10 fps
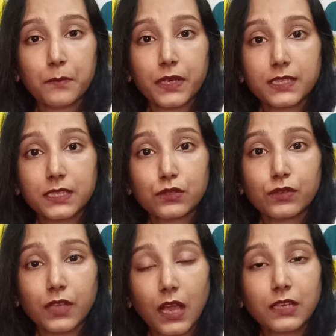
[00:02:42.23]
पर इसके जो
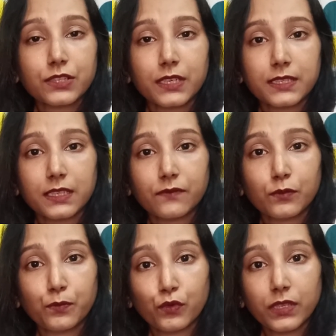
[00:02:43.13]
डार्क शेड्स हैं वो
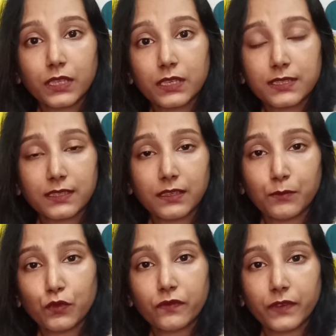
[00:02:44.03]
पूरी तरह से
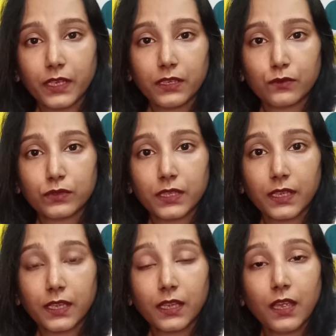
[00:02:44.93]
रिमूव नहीं होते हैं